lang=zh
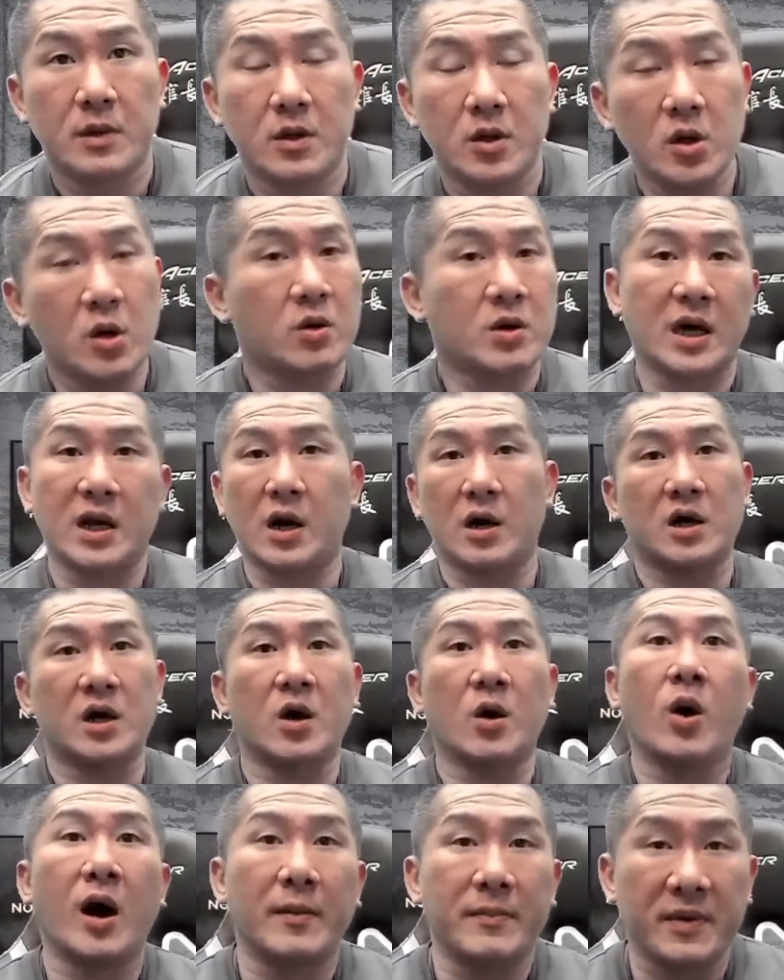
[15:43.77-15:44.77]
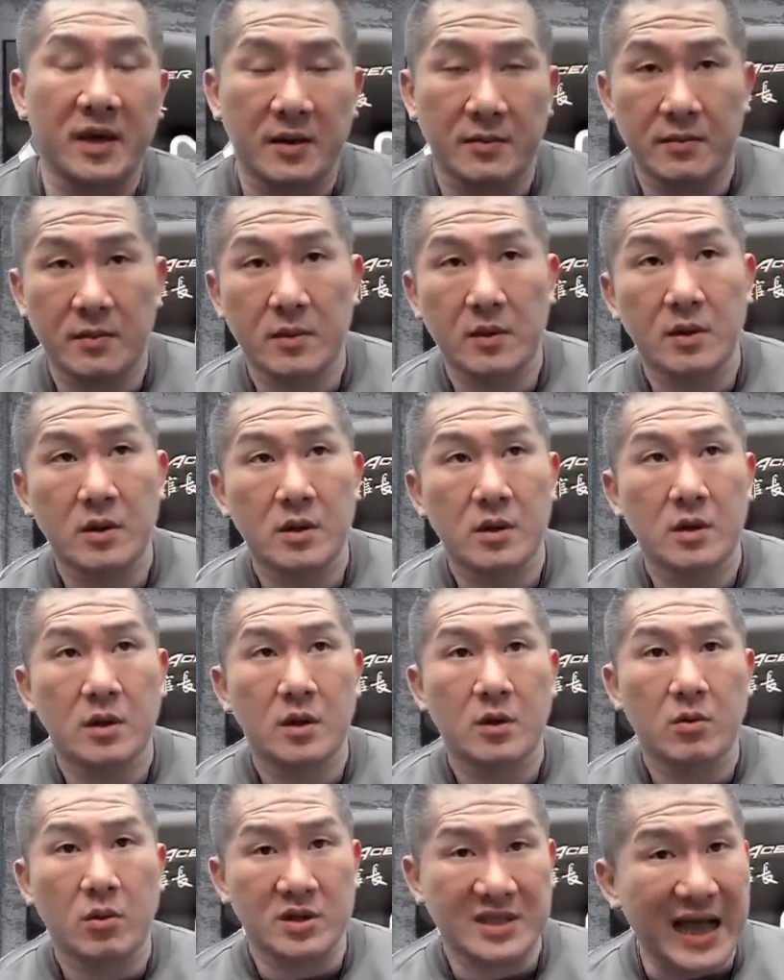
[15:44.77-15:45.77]
因为我看到那个画面，
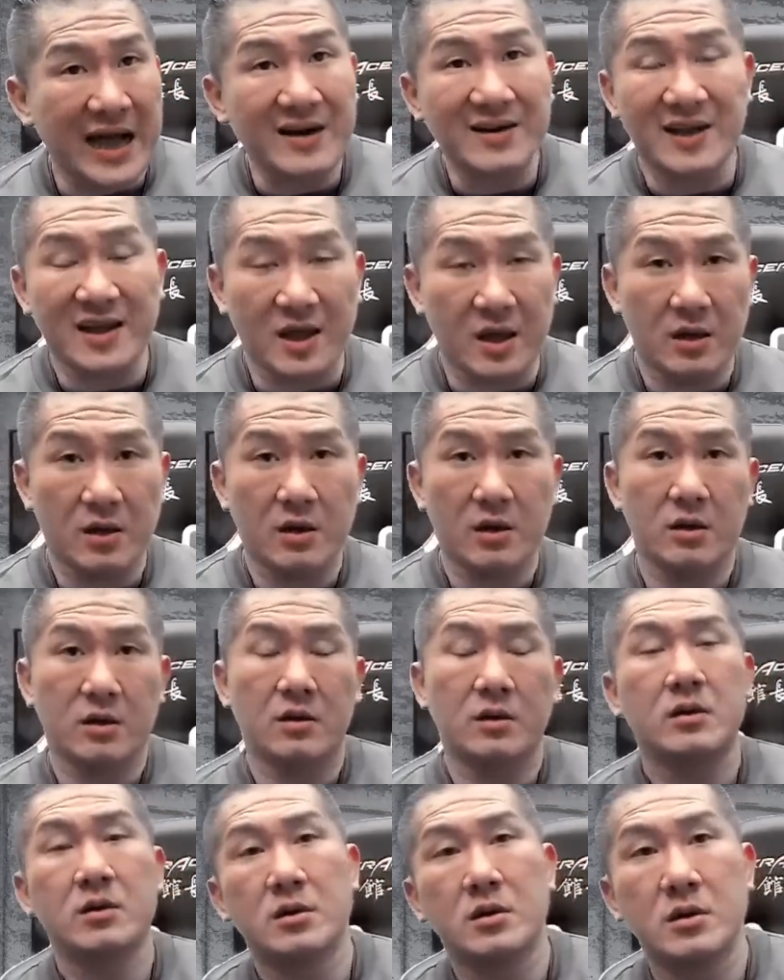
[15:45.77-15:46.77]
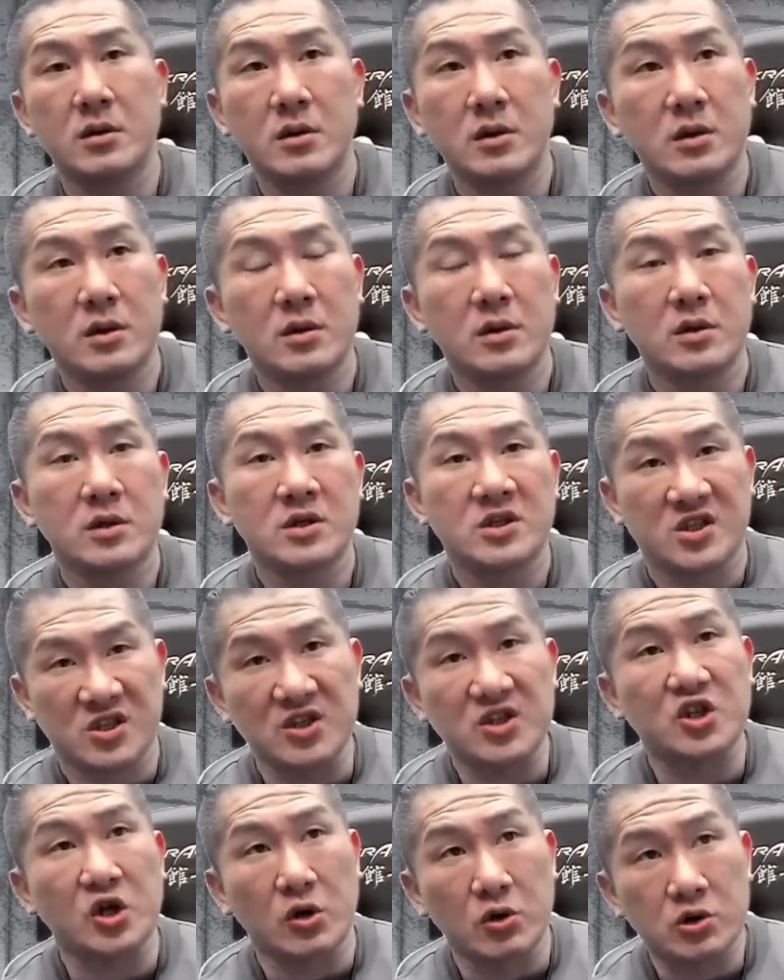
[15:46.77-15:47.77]
我当年
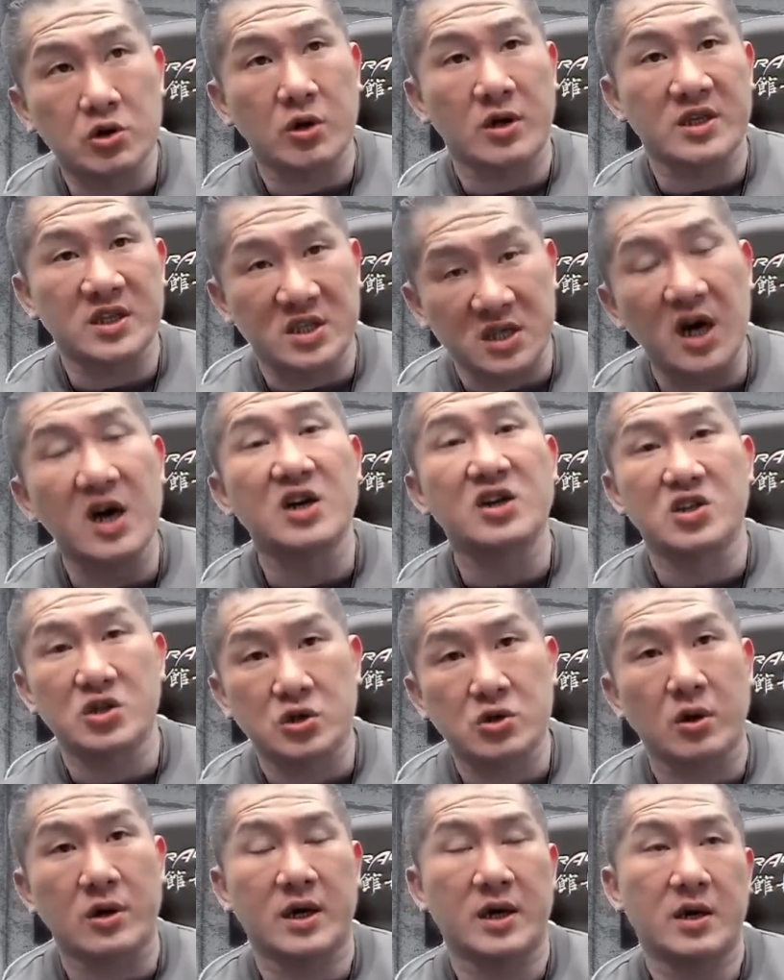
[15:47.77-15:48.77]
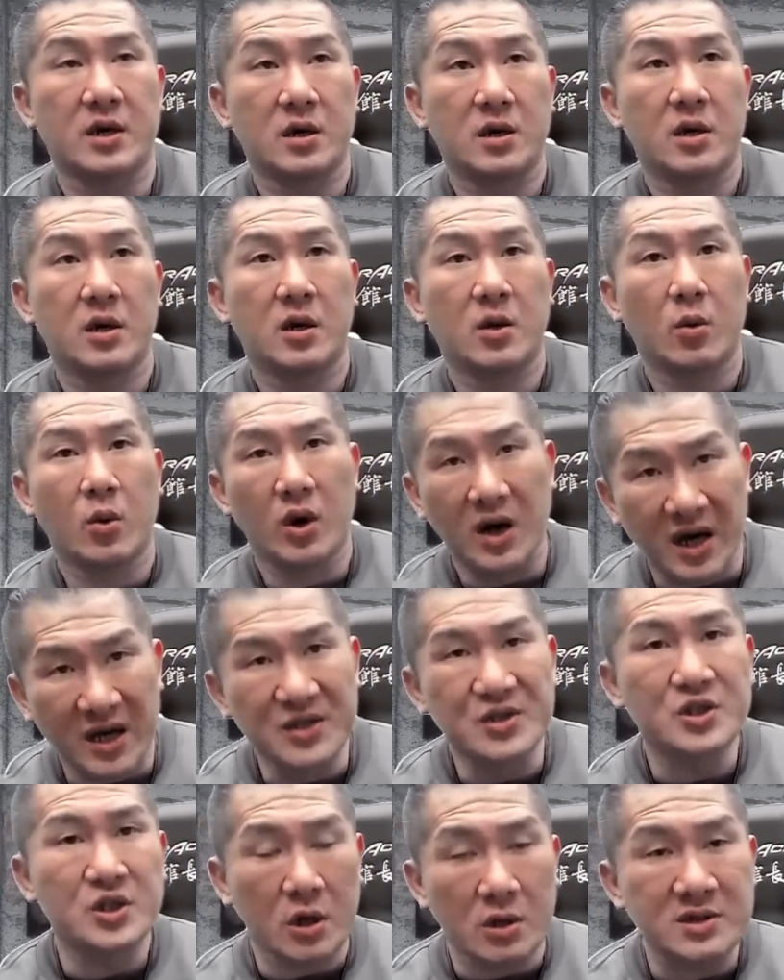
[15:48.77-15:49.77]
十九岁、十二十岁，我
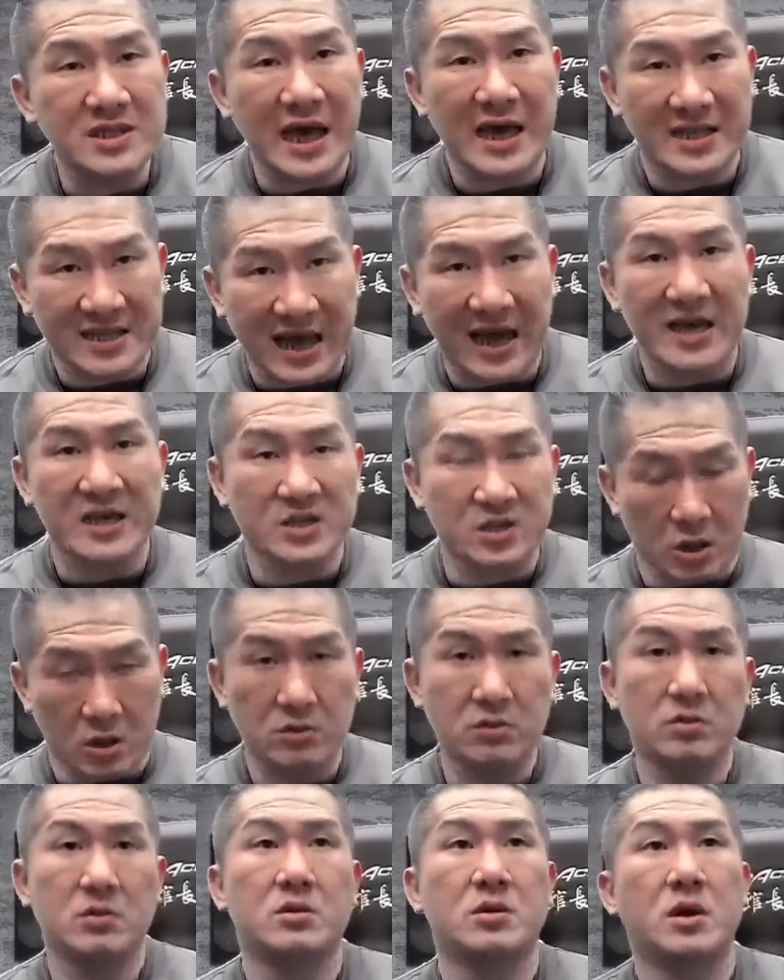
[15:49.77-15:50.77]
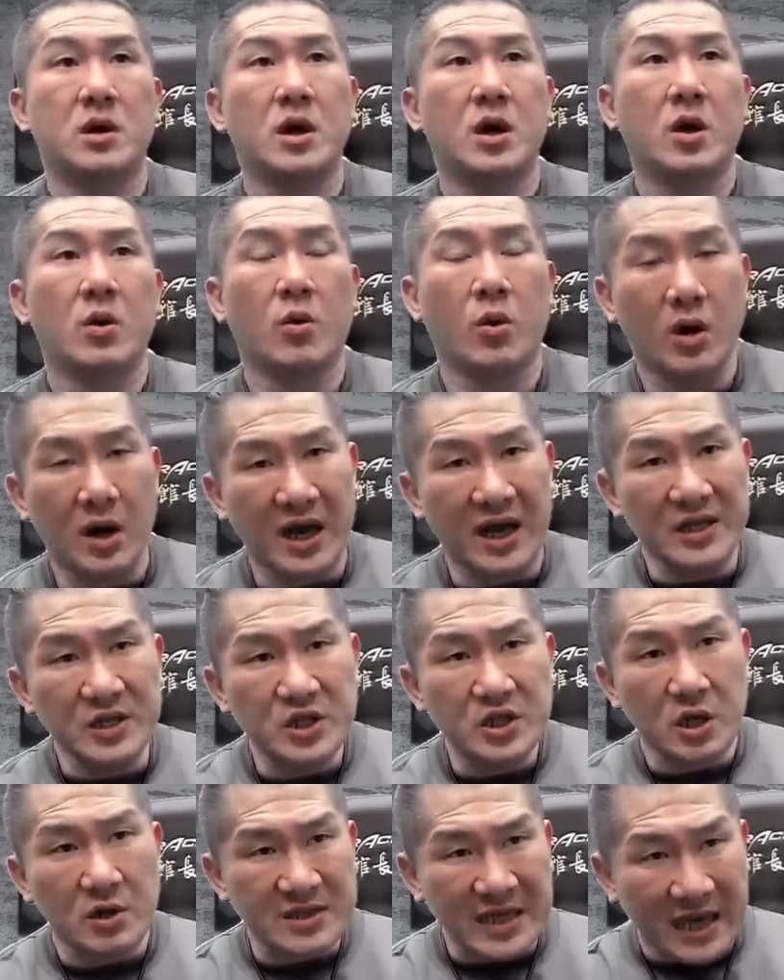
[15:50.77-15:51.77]
仍就在台中，我仍
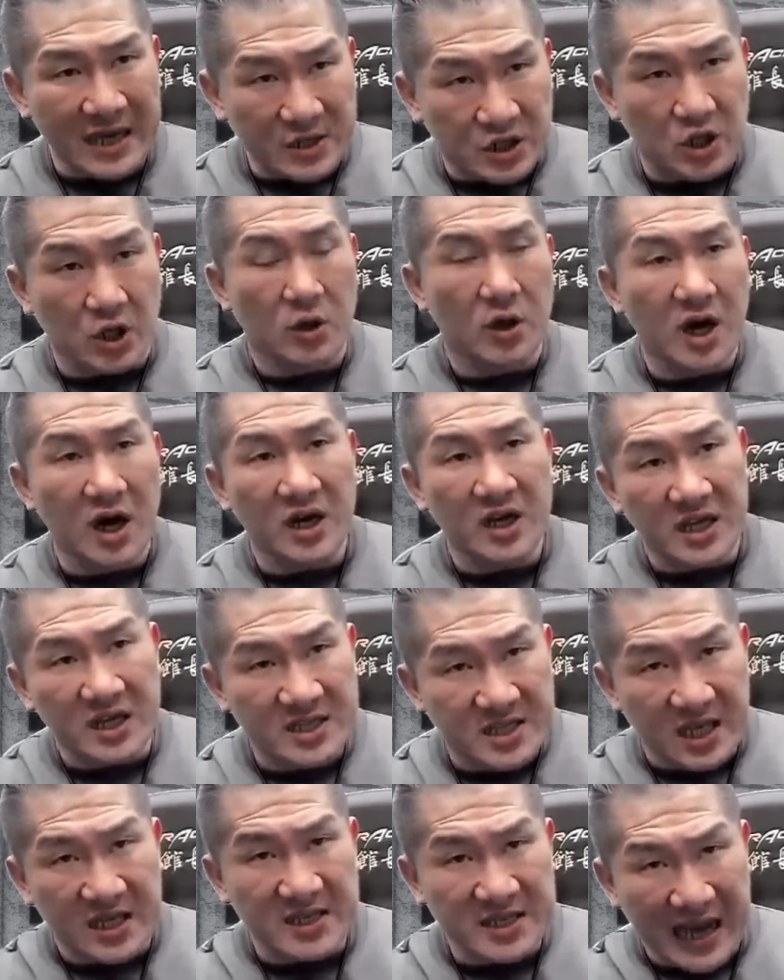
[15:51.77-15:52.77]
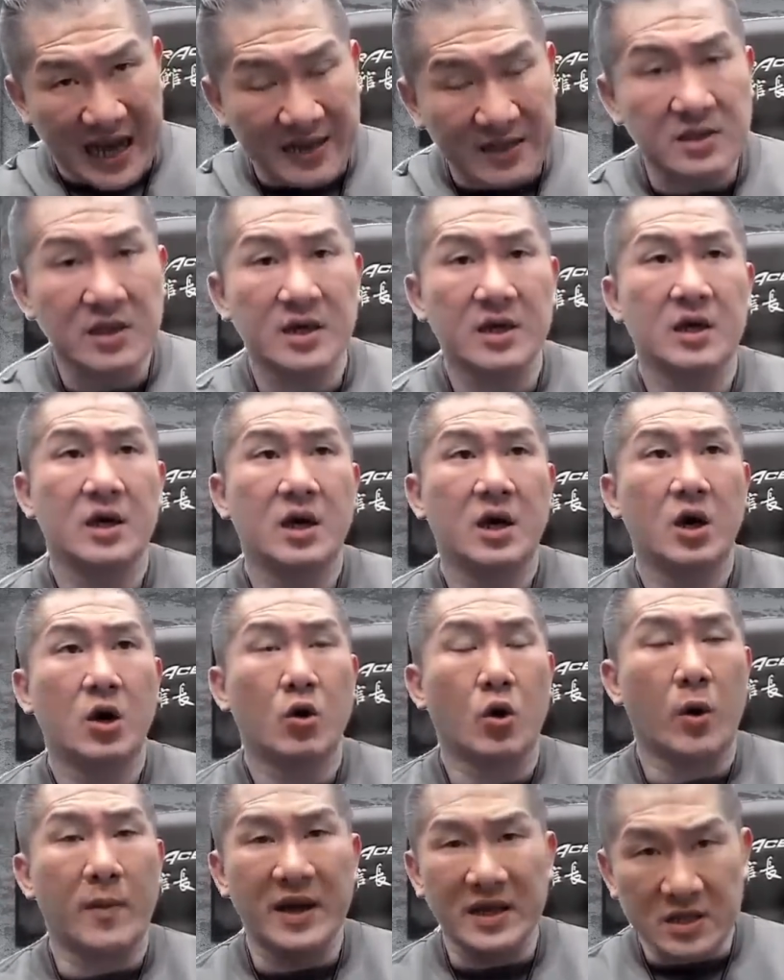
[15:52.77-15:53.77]
就在九二一镇江，
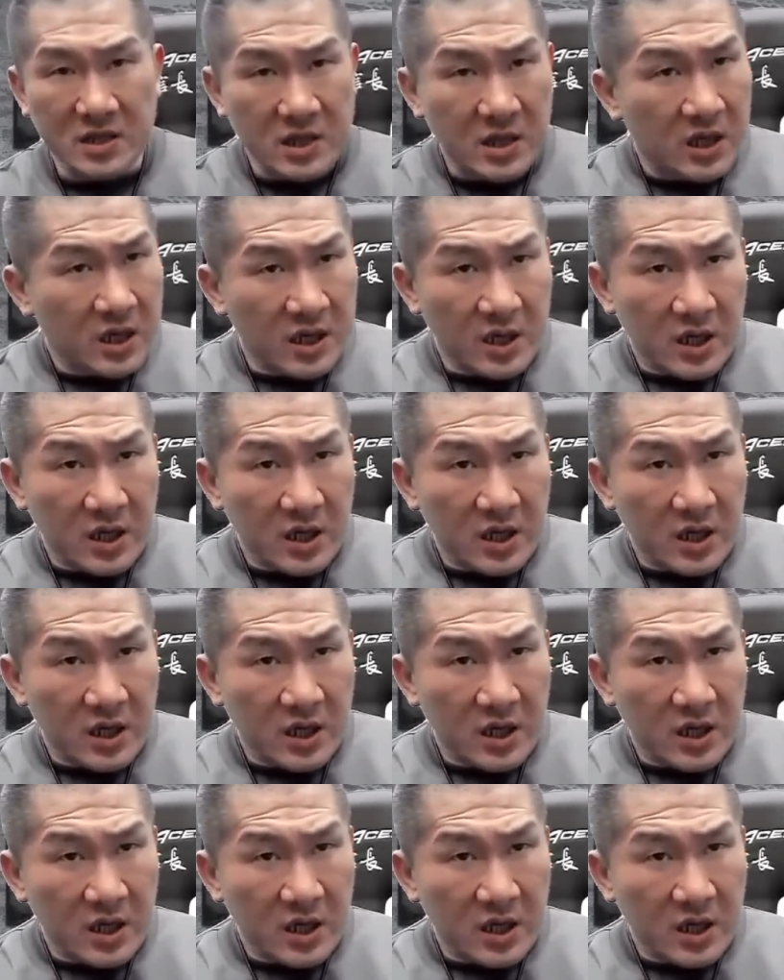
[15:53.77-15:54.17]
我们